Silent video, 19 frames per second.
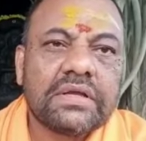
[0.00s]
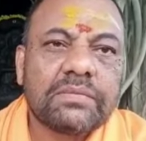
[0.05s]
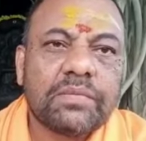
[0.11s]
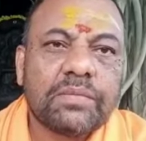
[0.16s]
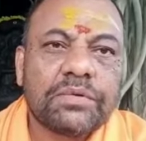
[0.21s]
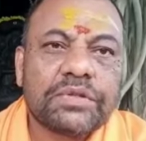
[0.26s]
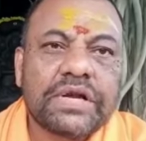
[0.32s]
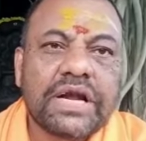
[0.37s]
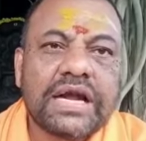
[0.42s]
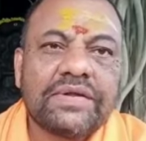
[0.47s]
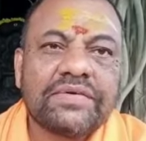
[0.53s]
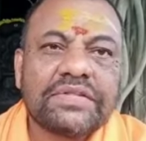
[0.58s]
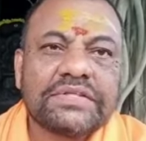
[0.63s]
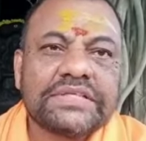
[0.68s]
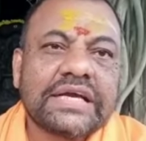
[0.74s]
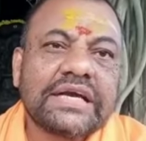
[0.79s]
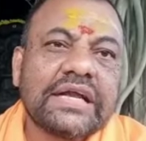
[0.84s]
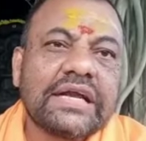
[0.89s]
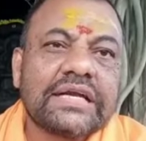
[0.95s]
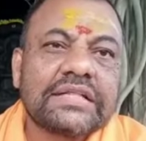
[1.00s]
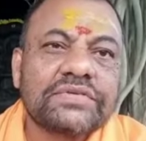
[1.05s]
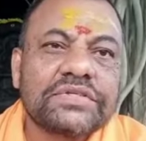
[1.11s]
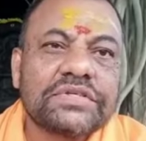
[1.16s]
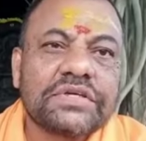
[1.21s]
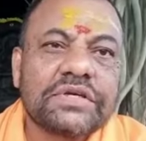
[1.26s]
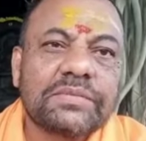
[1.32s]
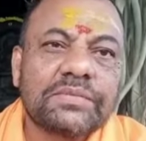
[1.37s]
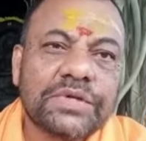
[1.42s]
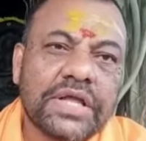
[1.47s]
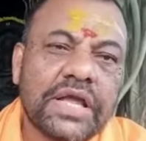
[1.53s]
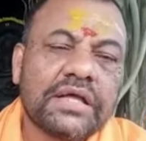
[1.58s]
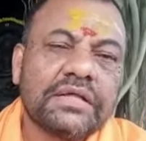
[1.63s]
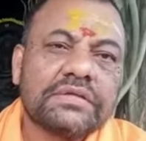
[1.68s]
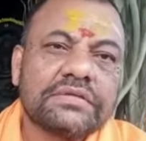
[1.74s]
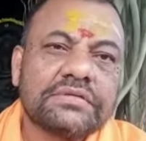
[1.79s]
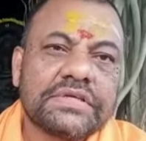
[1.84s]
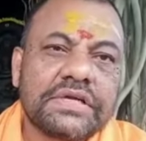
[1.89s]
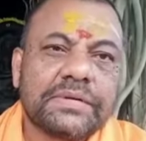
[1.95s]
முதலாளி வந்து செங்கல் எடுத்து வச்சுக்க முடியாது
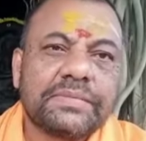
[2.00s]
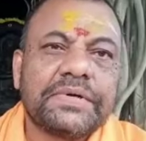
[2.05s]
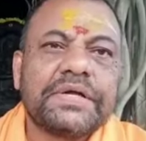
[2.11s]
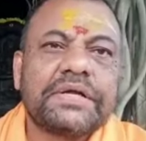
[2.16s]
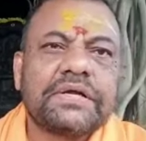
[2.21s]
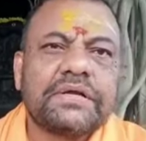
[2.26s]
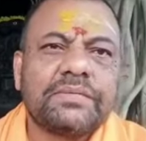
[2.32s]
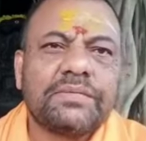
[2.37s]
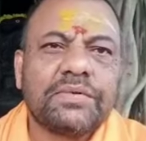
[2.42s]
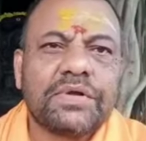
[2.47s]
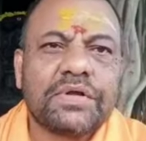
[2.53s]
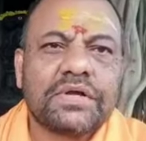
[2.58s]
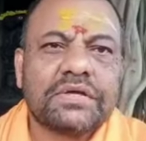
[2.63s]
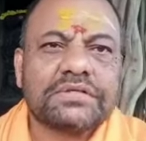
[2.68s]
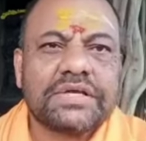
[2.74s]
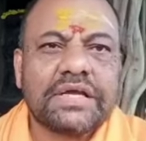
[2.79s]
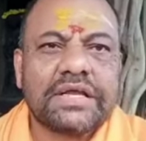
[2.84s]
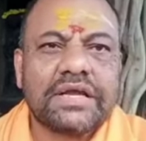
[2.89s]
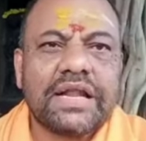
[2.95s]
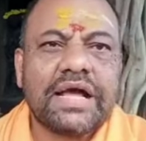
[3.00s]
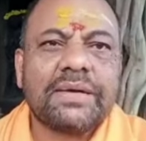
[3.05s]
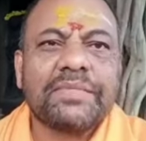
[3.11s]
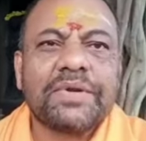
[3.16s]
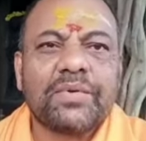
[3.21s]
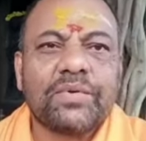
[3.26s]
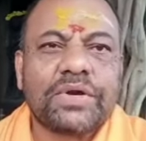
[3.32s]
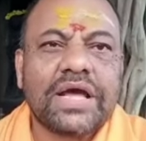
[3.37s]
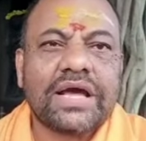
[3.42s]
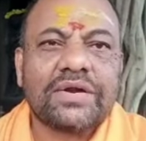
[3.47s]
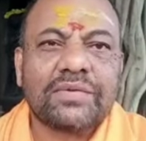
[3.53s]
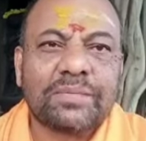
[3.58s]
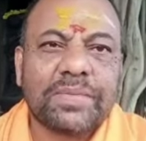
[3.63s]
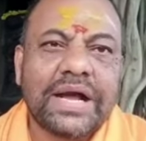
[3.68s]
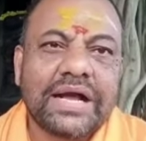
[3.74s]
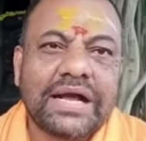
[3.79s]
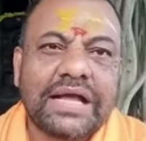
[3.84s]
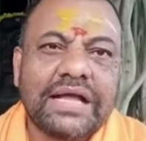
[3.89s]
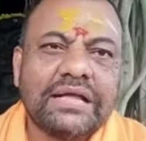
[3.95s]
சில பேர் எல்லாமே ஒன்றா
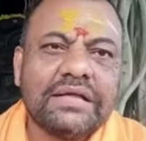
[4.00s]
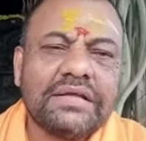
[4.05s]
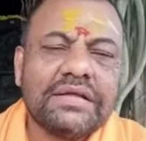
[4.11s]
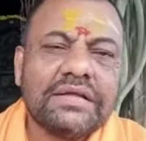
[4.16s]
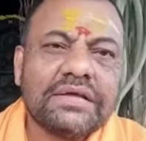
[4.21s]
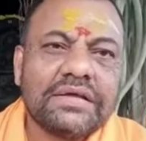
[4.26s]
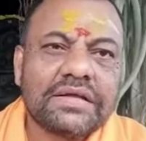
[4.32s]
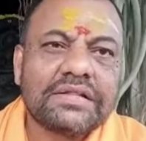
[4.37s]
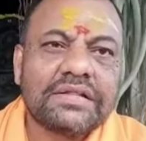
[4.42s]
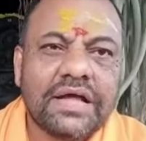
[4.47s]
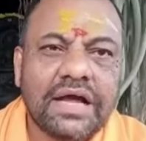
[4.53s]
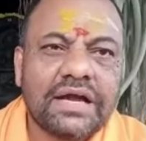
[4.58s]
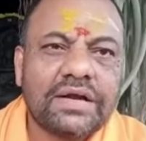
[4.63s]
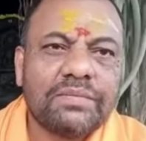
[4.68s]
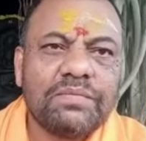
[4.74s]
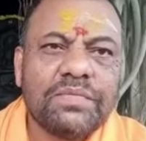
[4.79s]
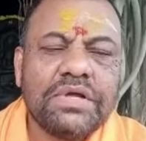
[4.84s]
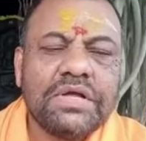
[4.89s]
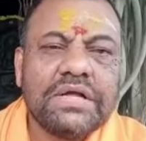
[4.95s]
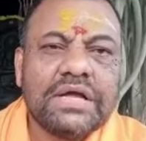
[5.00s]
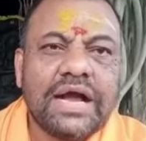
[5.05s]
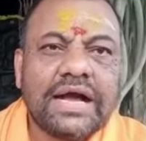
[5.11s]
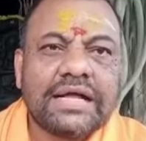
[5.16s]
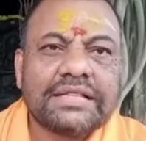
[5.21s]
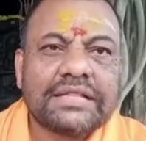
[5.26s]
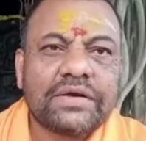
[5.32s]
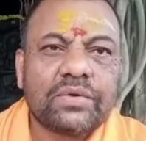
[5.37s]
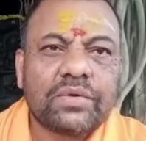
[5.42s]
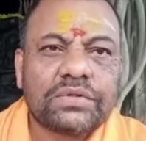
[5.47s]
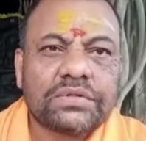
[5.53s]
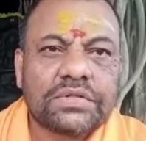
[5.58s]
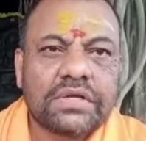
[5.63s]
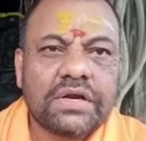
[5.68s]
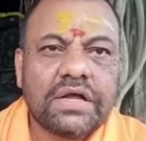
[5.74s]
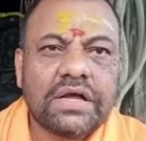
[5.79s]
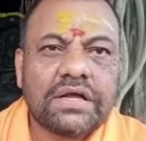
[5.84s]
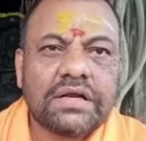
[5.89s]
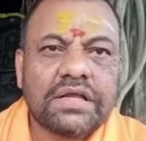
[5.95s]
இருப்பாங்க இருந்தாலும் அந்த
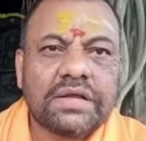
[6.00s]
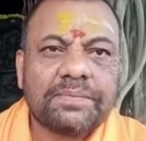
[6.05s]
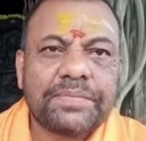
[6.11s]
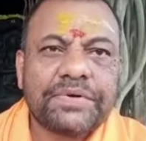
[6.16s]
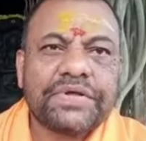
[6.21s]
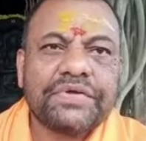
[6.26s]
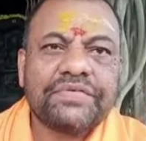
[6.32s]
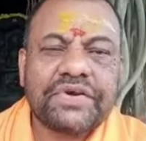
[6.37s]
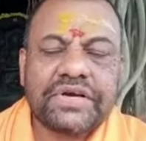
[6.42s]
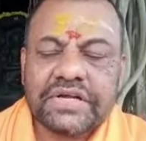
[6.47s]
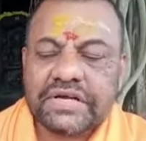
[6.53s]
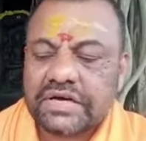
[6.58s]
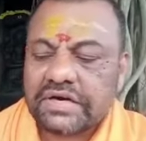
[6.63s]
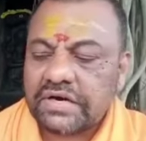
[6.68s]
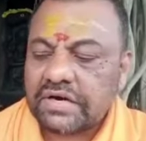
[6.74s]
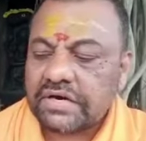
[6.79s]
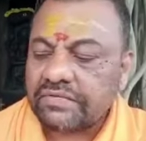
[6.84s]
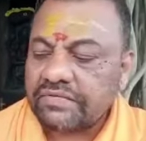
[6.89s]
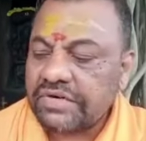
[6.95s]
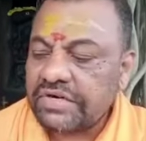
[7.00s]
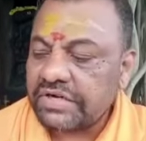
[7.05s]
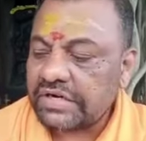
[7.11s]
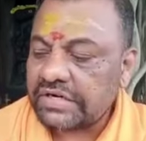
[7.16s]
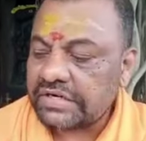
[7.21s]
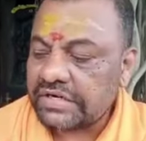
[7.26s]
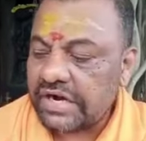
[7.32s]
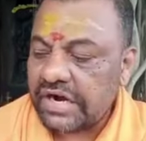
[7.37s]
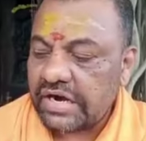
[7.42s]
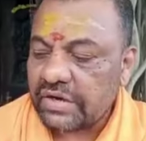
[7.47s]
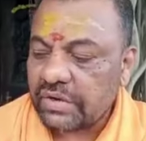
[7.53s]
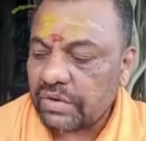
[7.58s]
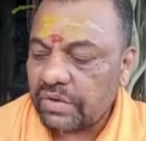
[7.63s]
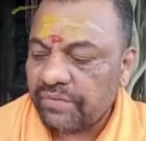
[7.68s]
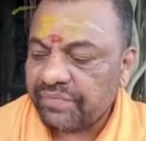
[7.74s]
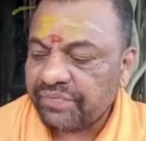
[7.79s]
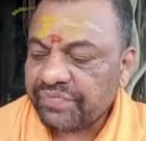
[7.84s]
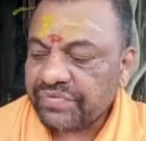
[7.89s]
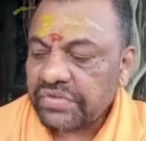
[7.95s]
கொத்தனார் எப்படி வீடு வீடு கட்டுறானோ
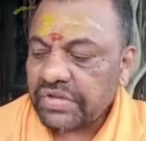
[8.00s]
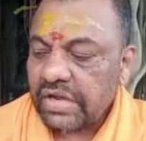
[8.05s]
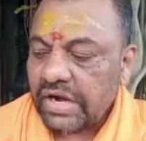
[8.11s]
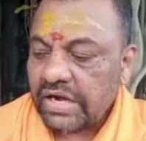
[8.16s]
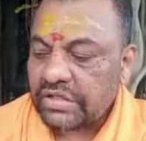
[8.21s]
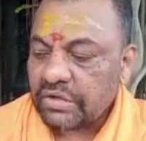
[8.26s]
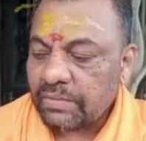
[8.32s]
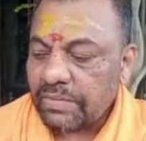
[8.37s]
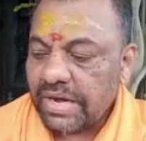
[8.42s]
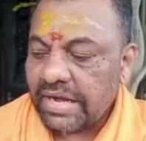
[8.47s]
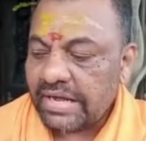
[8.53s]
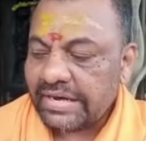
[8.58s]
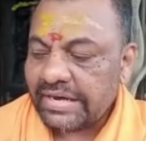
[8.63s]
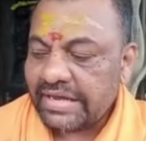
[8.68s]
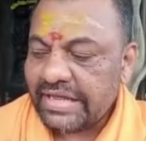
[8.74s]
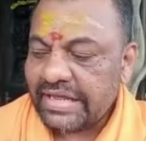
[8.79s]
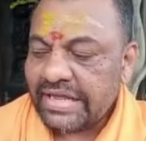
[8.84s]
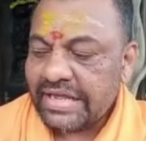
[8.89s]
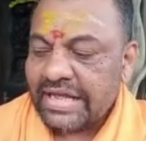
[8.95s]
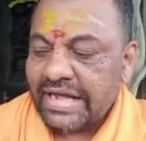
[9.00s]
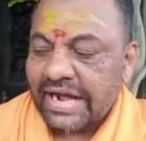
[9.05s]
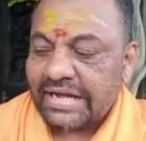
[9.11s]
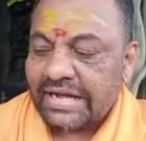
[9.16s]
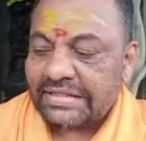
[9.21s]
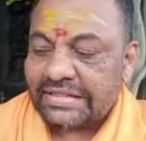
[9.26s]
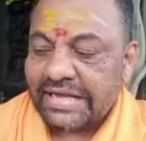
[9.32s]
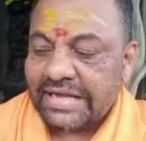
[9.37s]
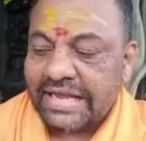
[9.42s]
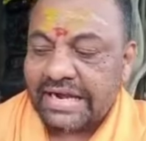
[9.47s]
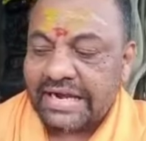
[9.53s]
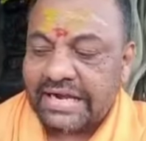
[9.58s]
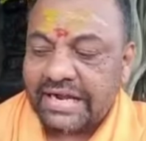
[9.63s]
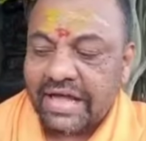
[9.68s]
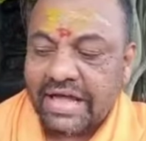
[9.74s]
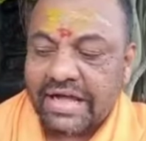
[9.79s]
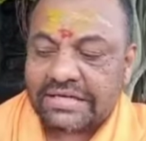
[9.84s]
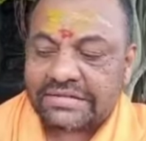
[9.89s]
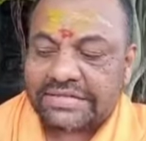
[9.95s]
அது மாதிரி அந்த
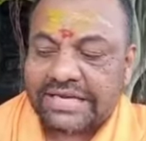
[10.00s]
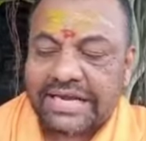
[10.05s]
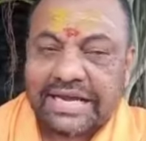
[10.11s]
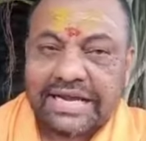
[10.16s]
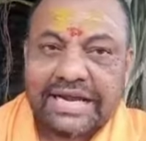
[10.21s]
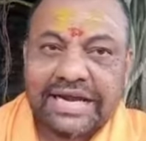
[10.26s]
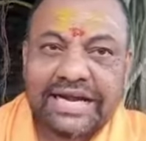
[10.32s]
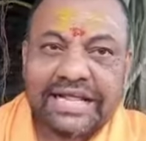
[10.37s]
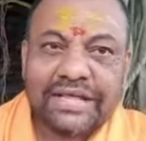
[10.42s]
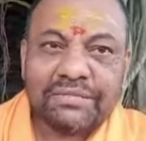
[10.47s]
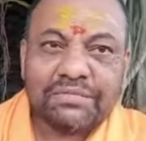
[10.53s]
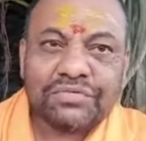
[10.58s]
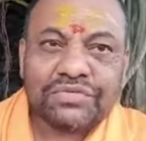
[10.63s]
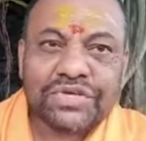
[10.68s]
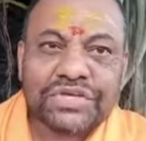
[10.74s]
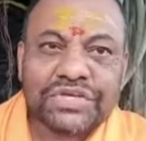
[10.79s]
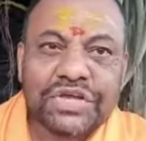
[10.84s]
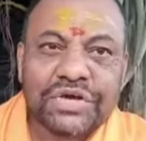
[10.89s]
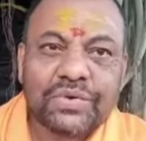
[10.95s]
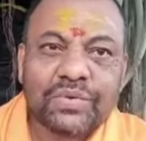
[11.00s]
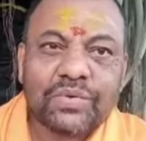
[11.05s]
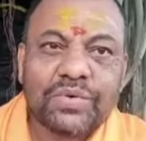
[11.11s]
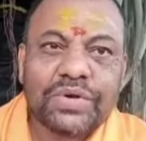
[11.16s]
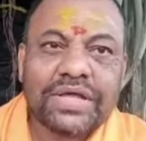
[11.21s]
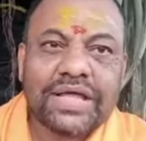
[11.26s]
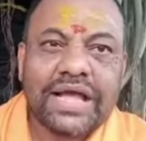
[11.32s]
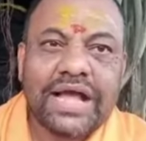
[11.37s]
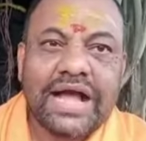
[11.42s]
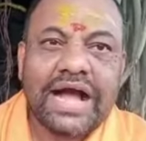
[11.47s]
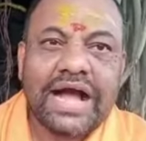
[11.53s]
எல்லா செயலையும் செய்யக்கூடிய